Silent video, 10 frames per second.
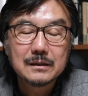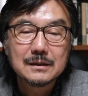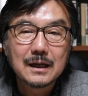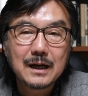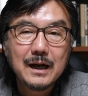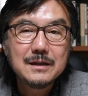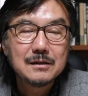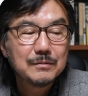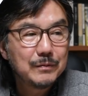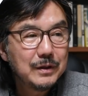등장하는
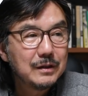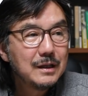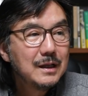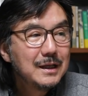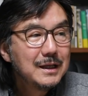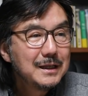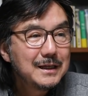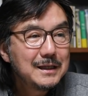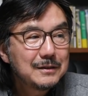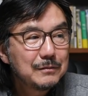아이들을 보면 이
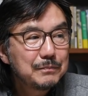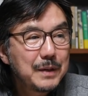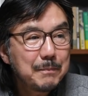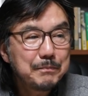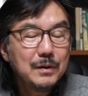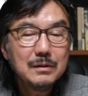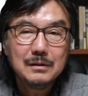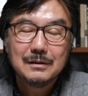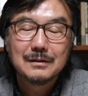아이들은 100번